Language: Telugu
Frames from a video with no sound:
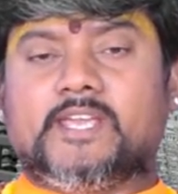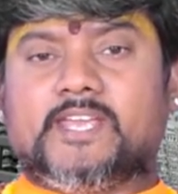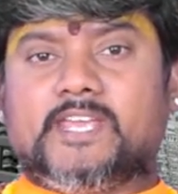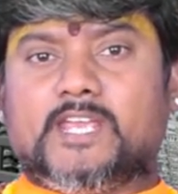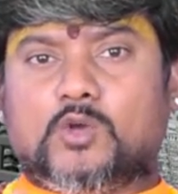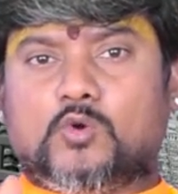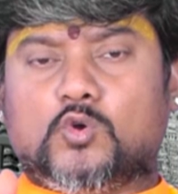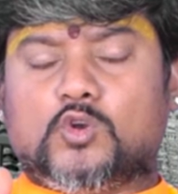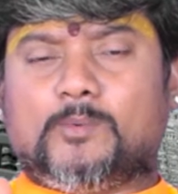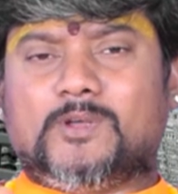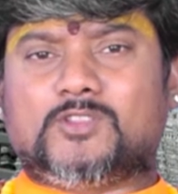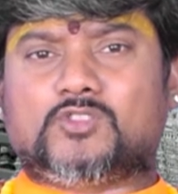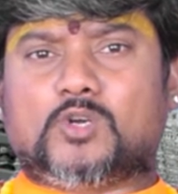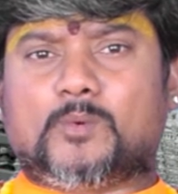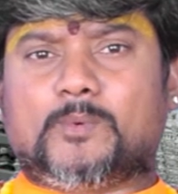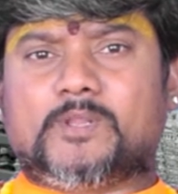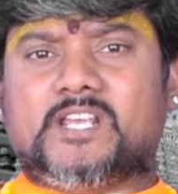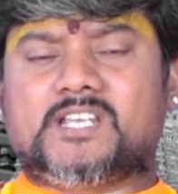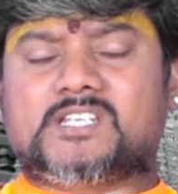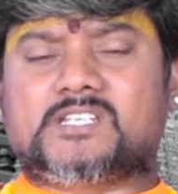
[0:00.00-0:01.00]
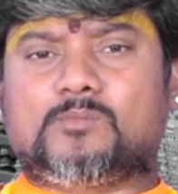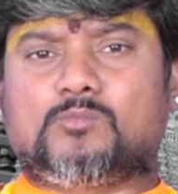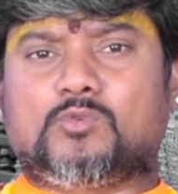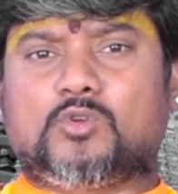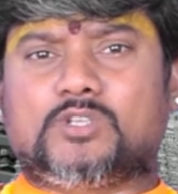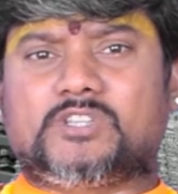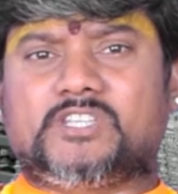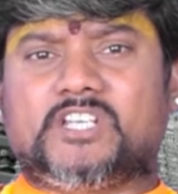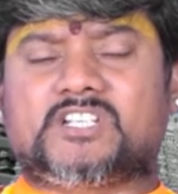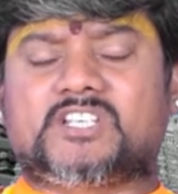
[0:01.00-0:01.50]
ఈ
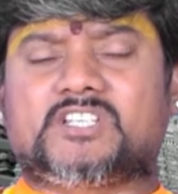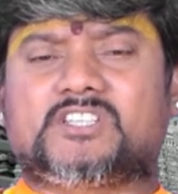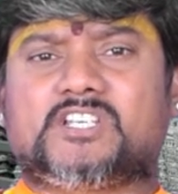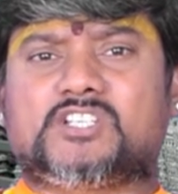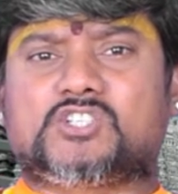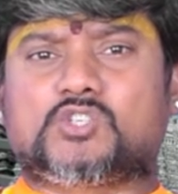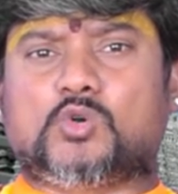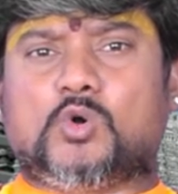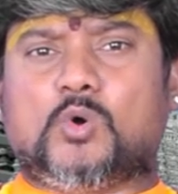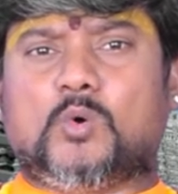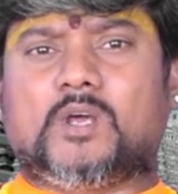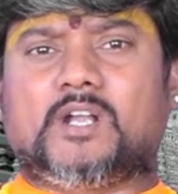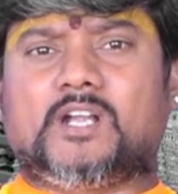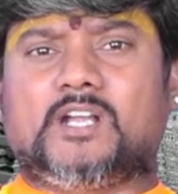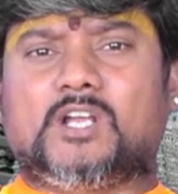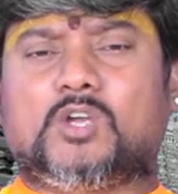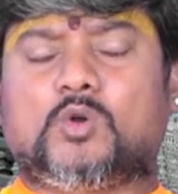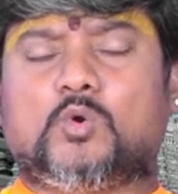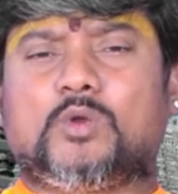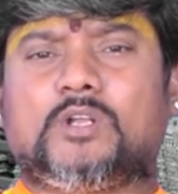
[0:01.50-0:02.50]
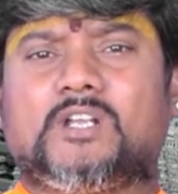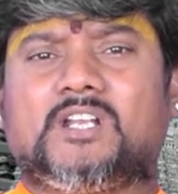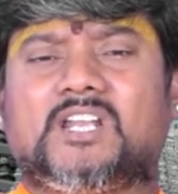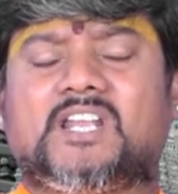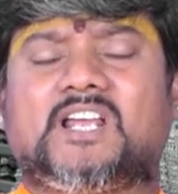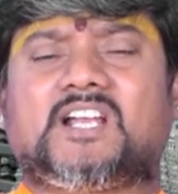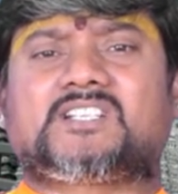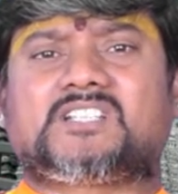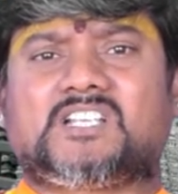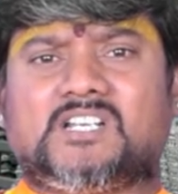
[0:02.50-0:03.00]
గురుమంత్రోపదేశంలో దీక్ష తీసుకోవాలని కొన్ని
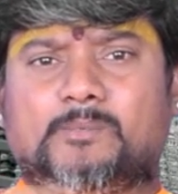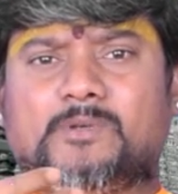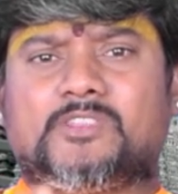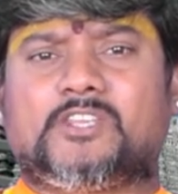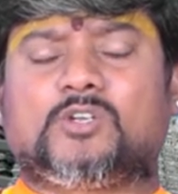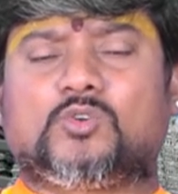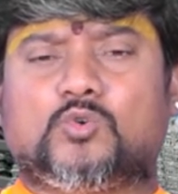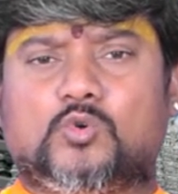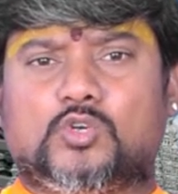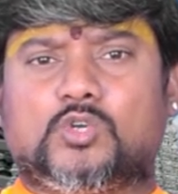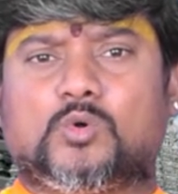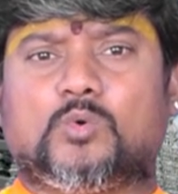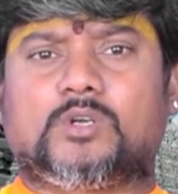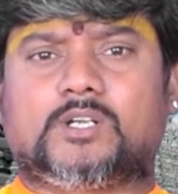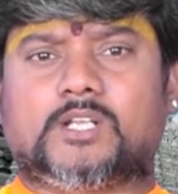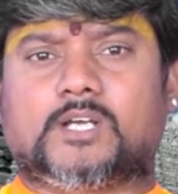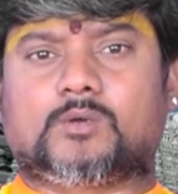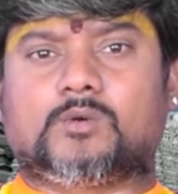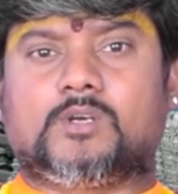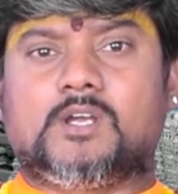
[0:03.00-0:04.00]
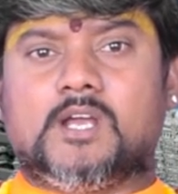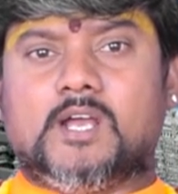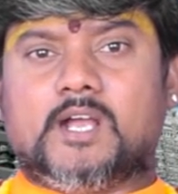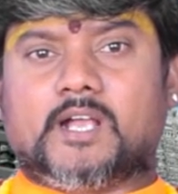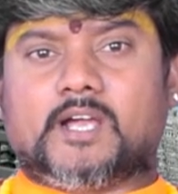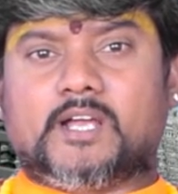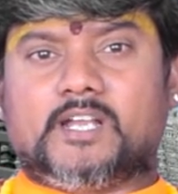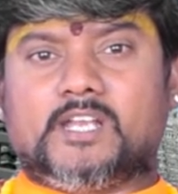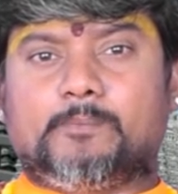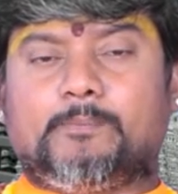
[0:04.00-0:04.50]
లక్షల మంది అనుకుంటూ ఉంటారు
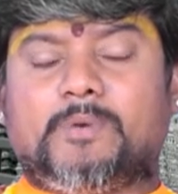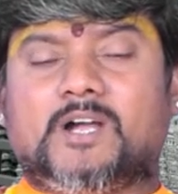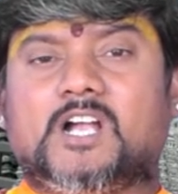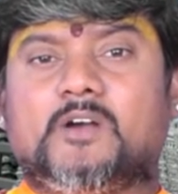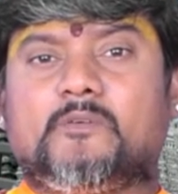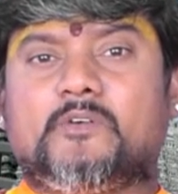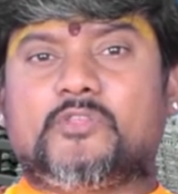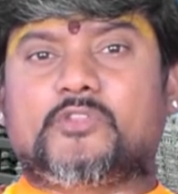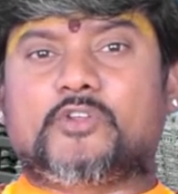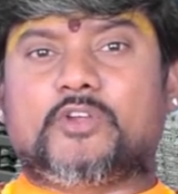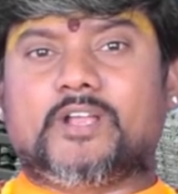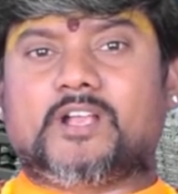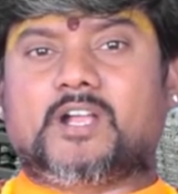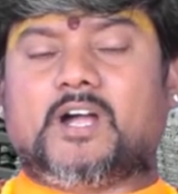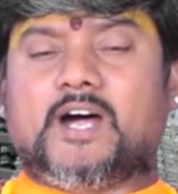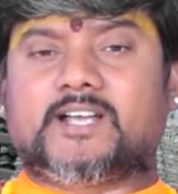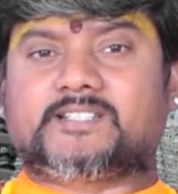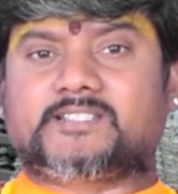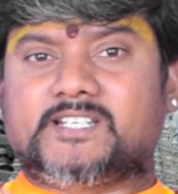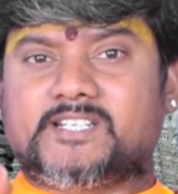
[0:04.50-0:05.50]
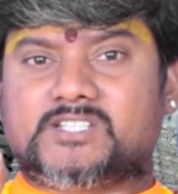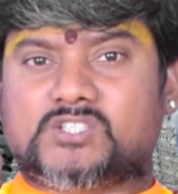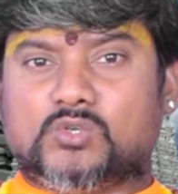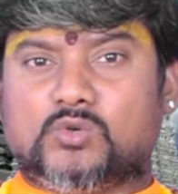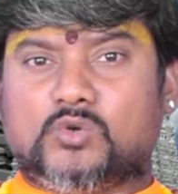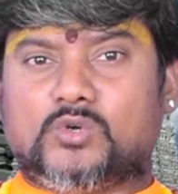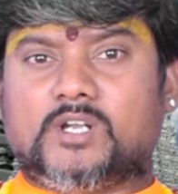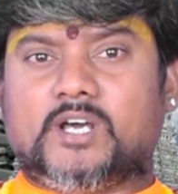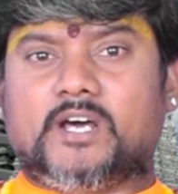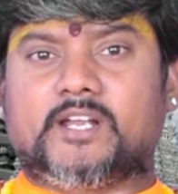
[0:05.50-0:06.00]
కానీ భగవంతుడి యొక్క
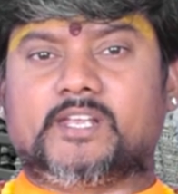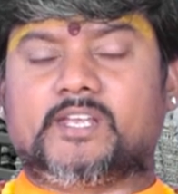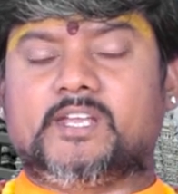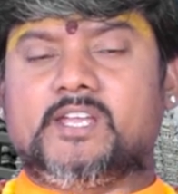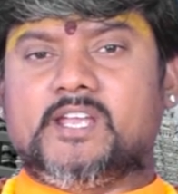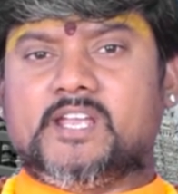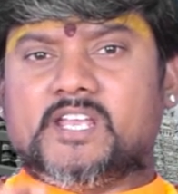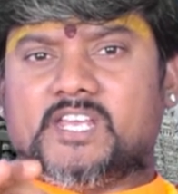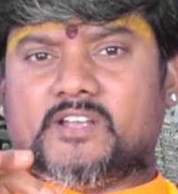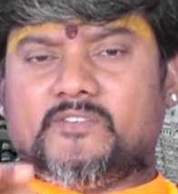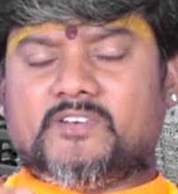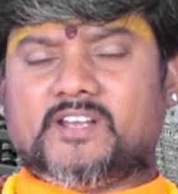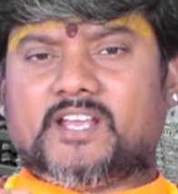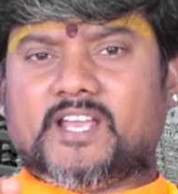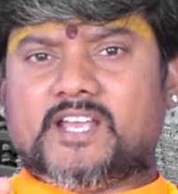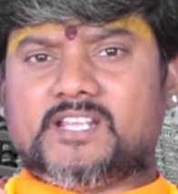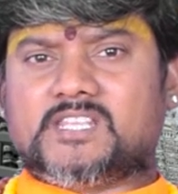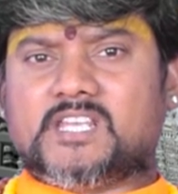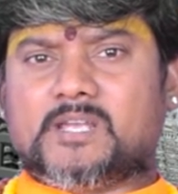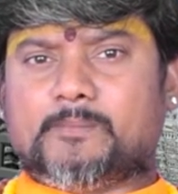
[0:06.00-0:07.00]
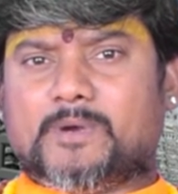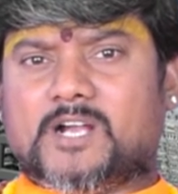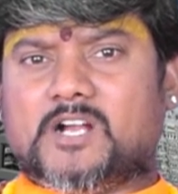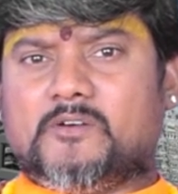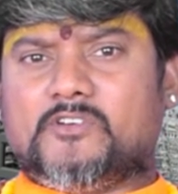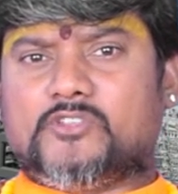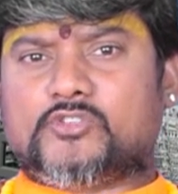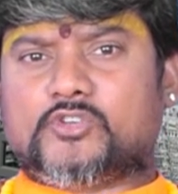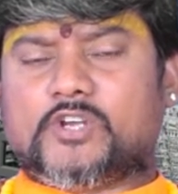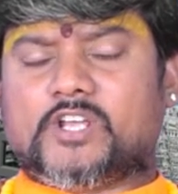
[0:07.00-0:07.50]
ఆశీస్సులు ఉండాలి ఎవరికైతే
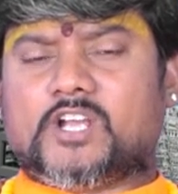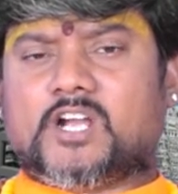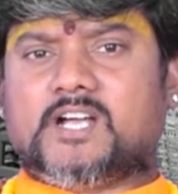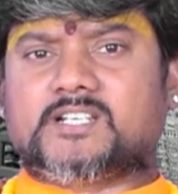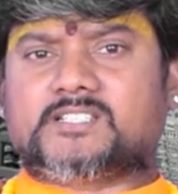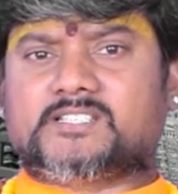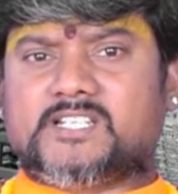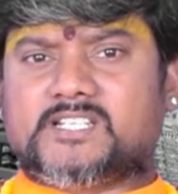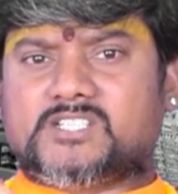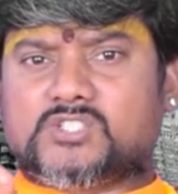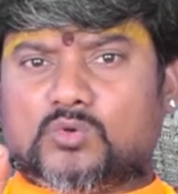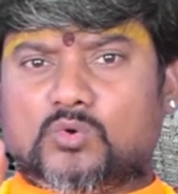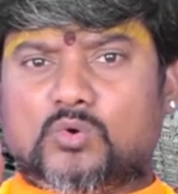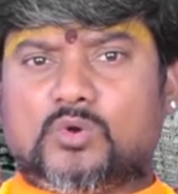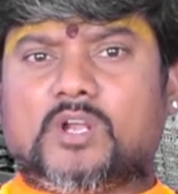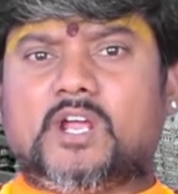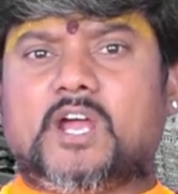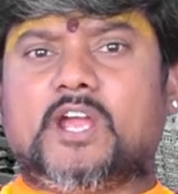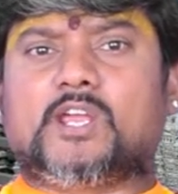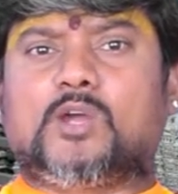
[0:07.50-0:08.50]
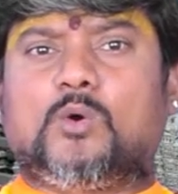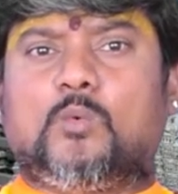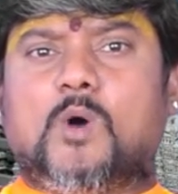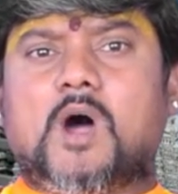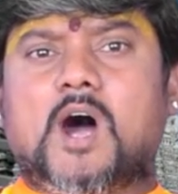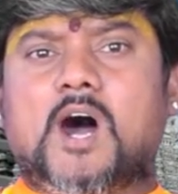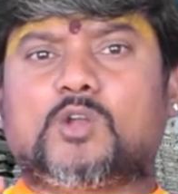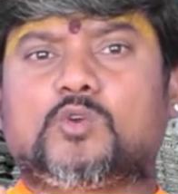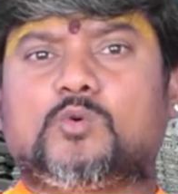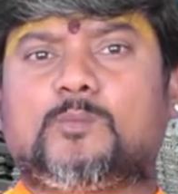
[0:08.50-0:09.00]
భగవంతుడి యొక్క ఆశీస్సులు ఉన్నాయో
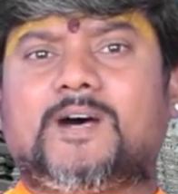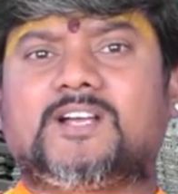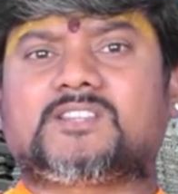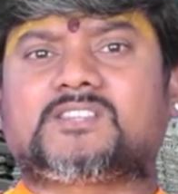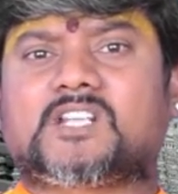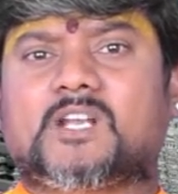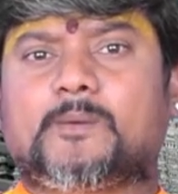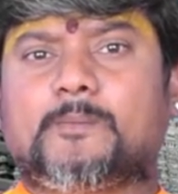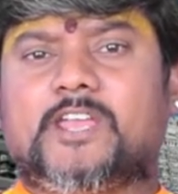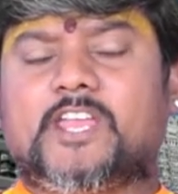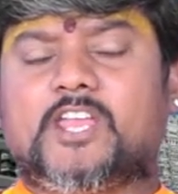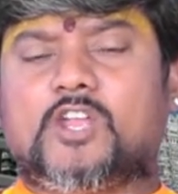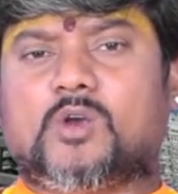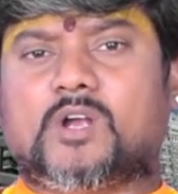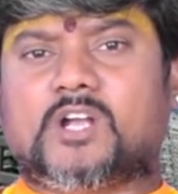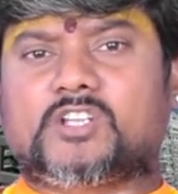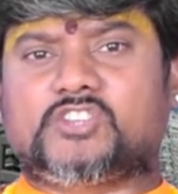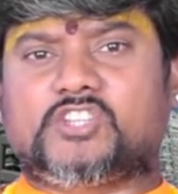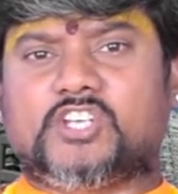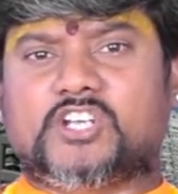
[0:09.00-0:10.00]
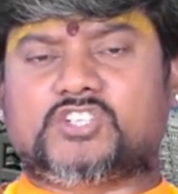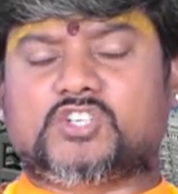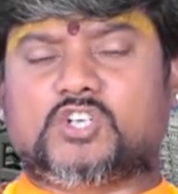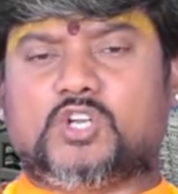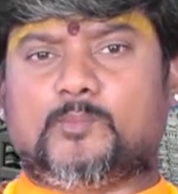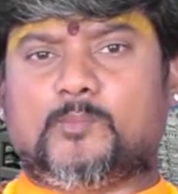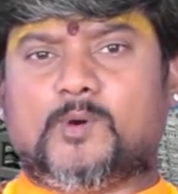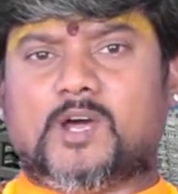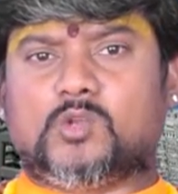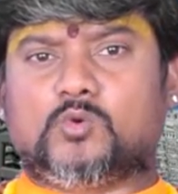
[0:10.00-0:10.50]
వారు మాత్రమే ఈ యొక్క
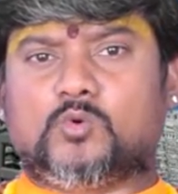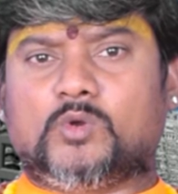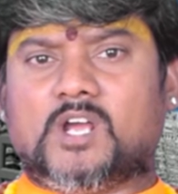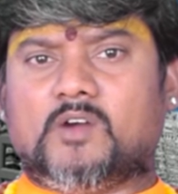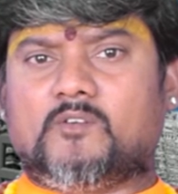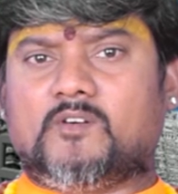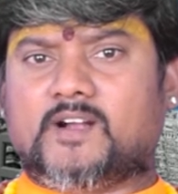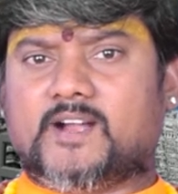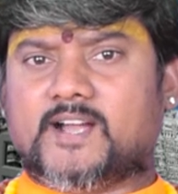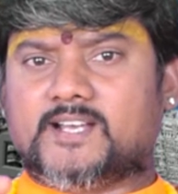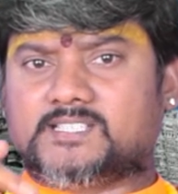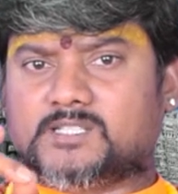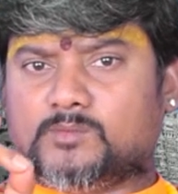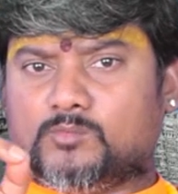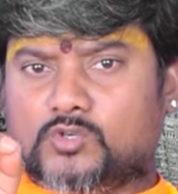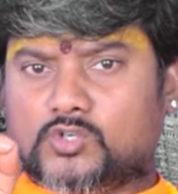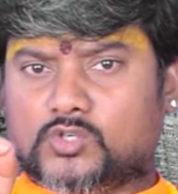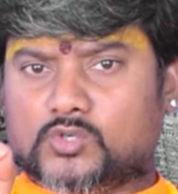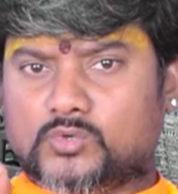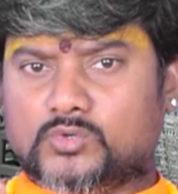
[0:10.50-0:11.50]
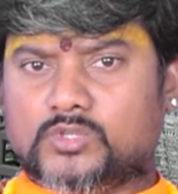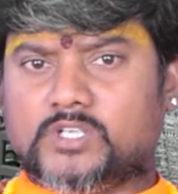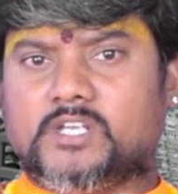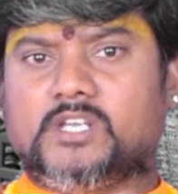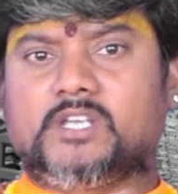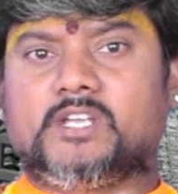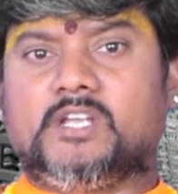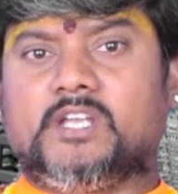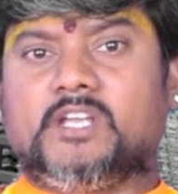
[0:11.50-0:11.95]
దీక్షలో పాల్గొనే అవకాశం ఉంటుంది